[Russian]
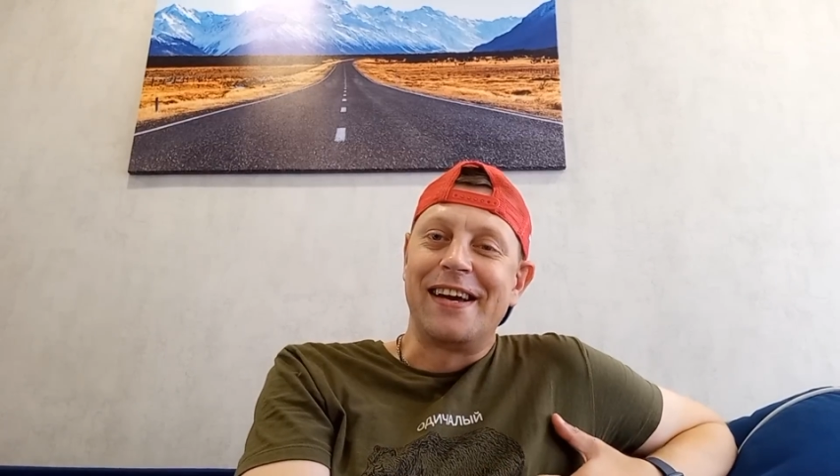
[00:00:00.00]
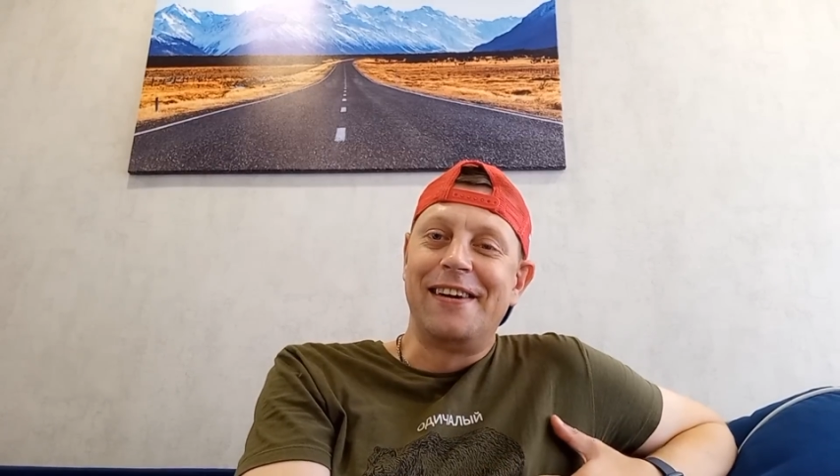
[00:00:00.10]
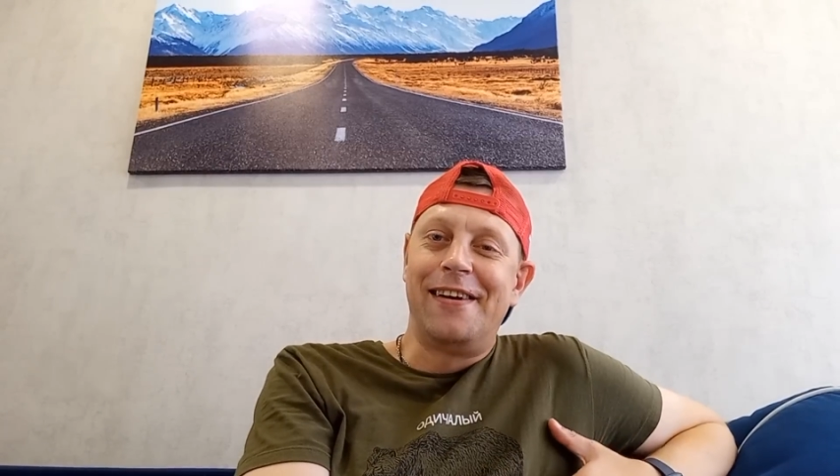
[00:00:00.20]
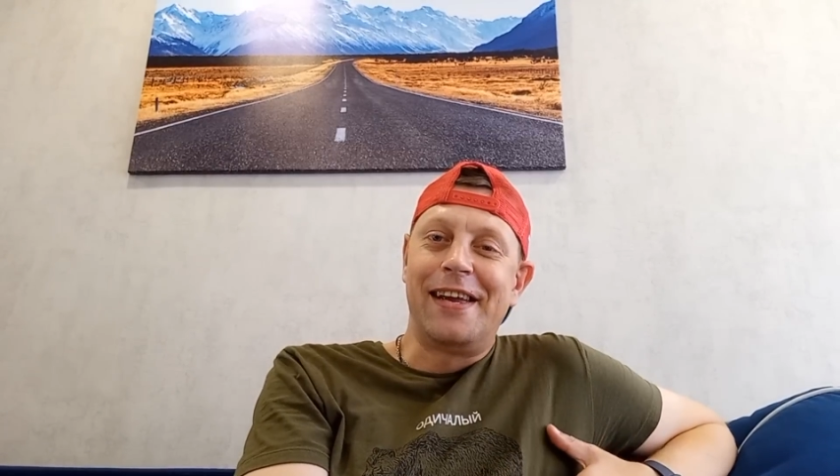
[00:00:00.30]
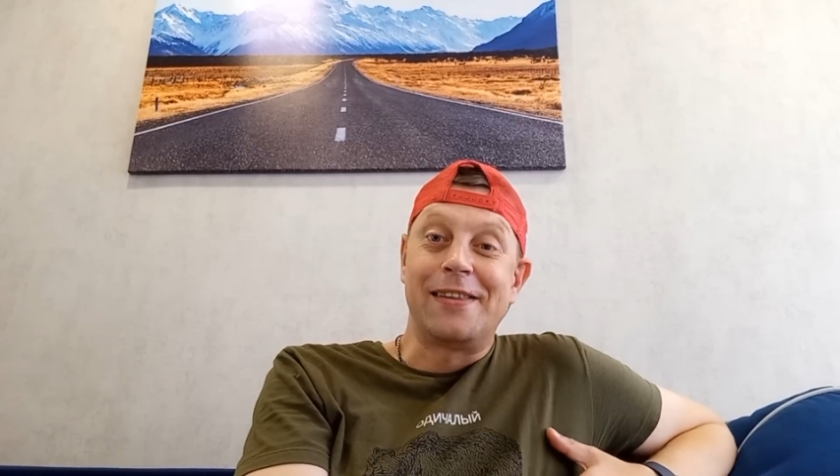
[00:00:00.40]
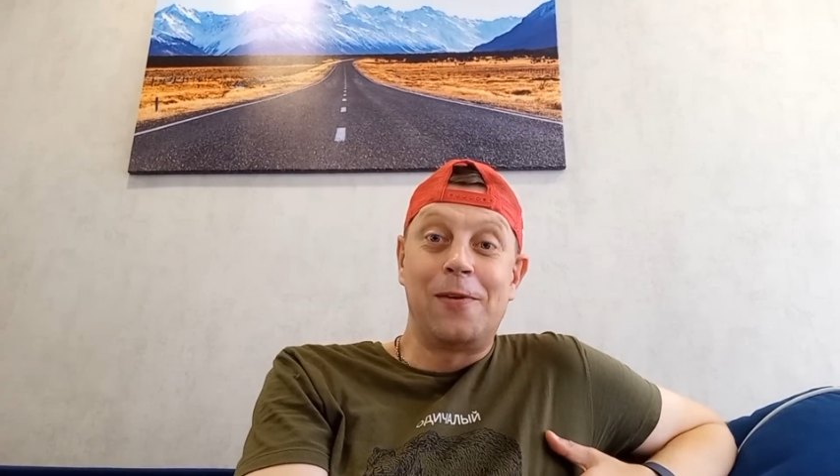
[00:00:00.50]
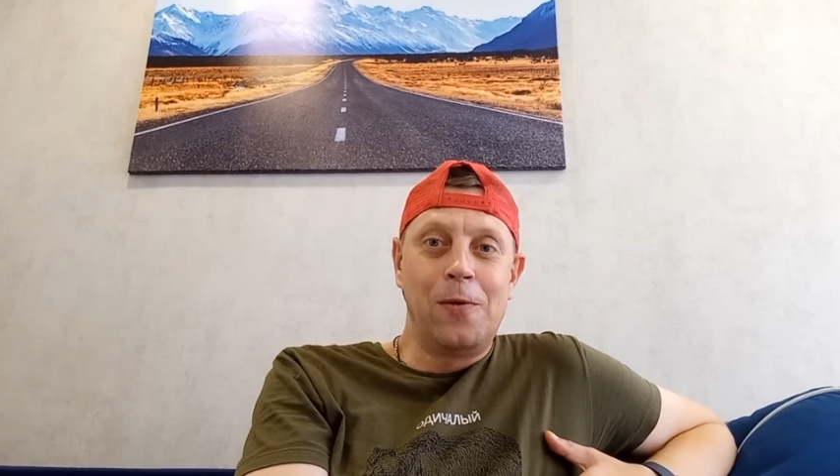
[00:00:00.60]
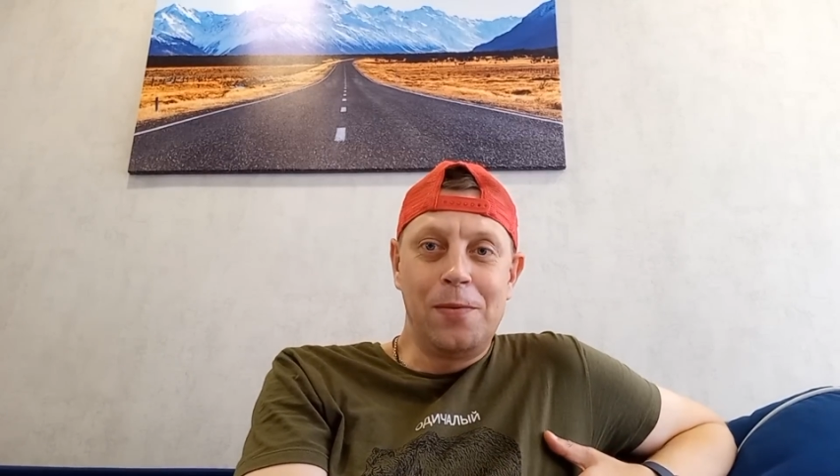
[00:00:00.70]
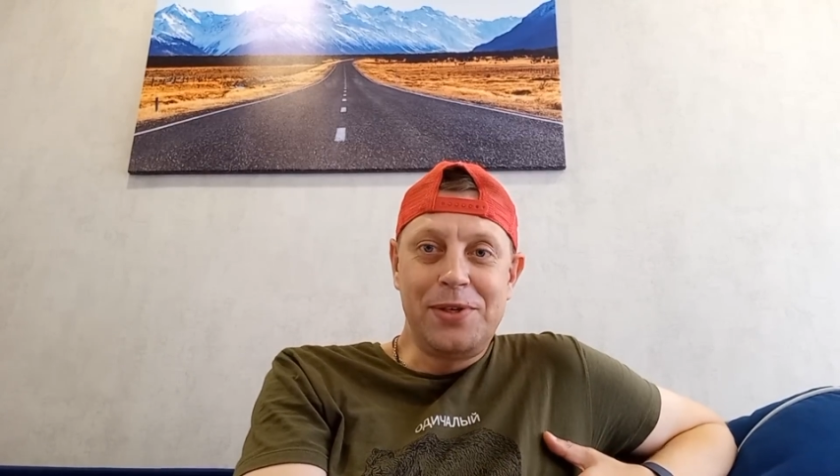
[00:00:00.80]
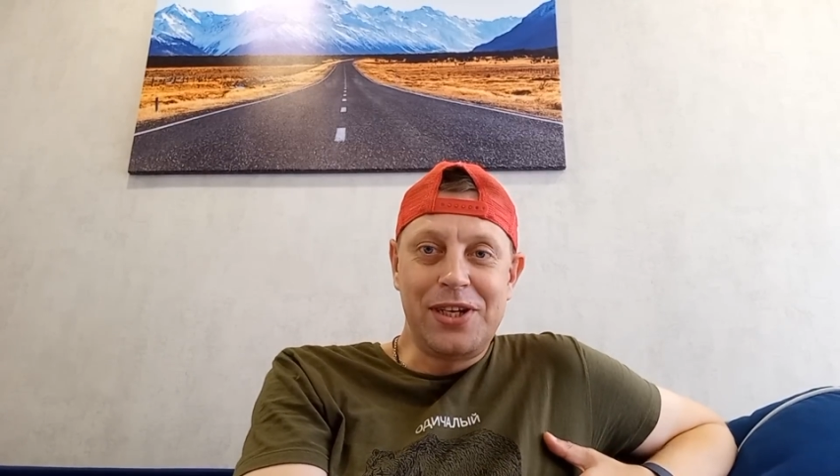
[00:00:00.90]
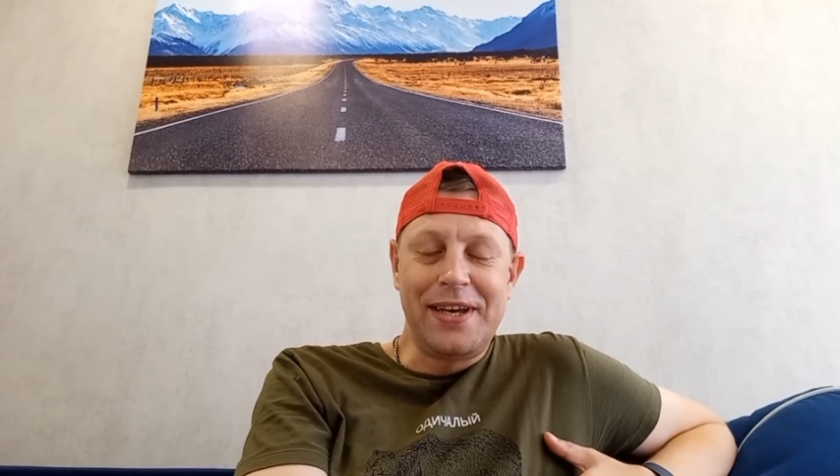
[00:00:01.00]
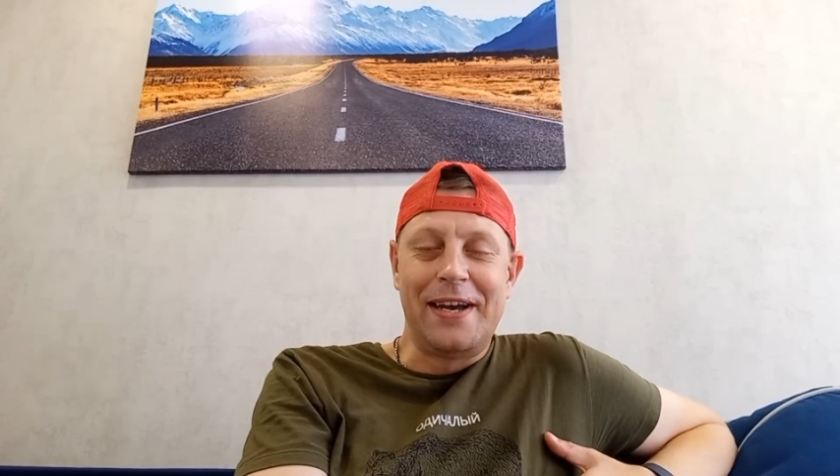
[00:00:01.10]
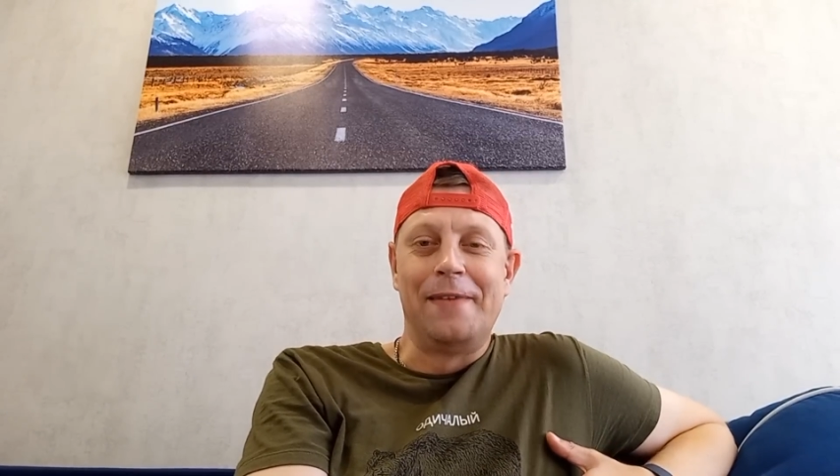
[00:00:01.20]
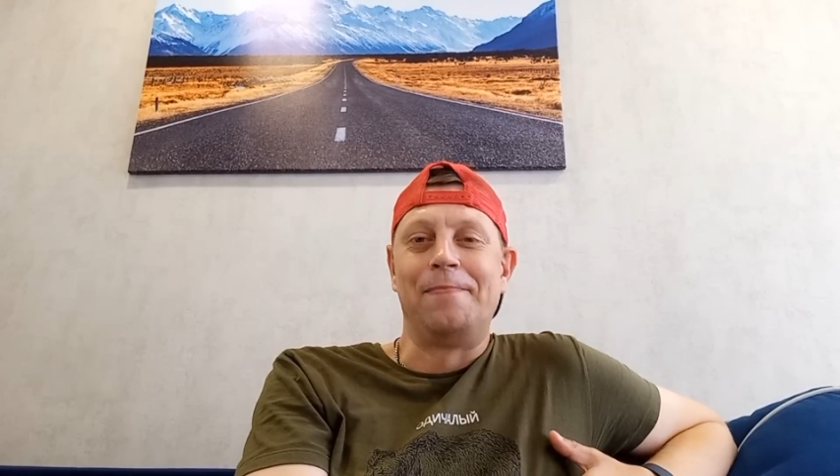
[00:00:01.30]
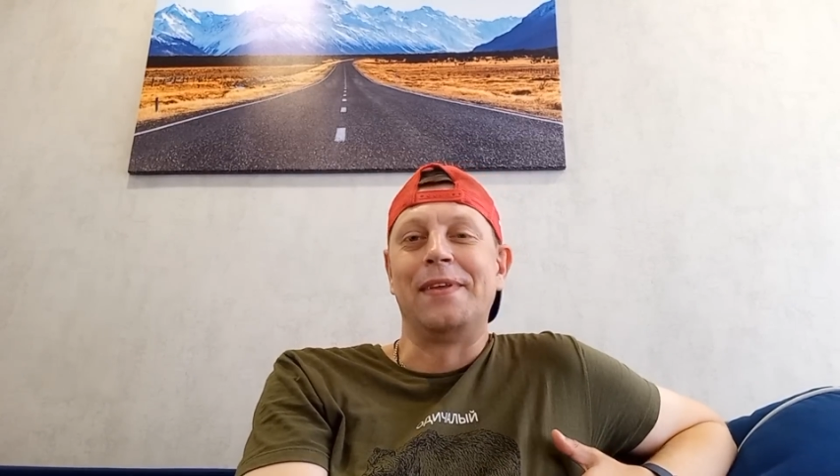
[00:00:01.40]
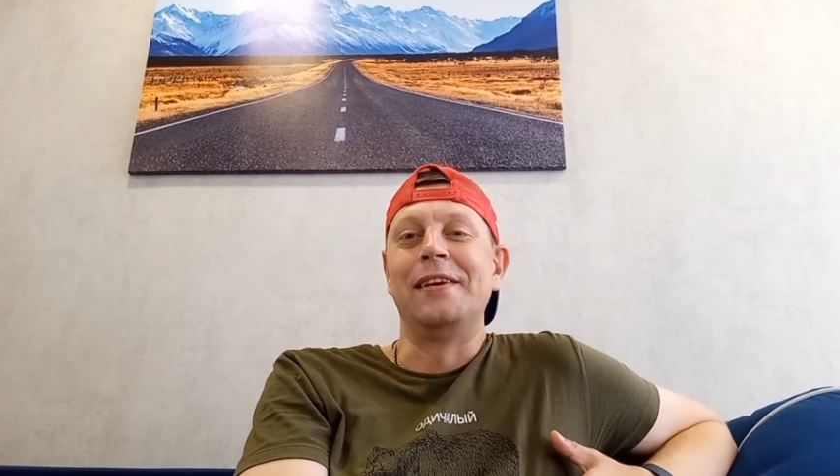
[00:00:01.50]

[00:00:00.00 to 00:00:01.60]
как говорят, общая.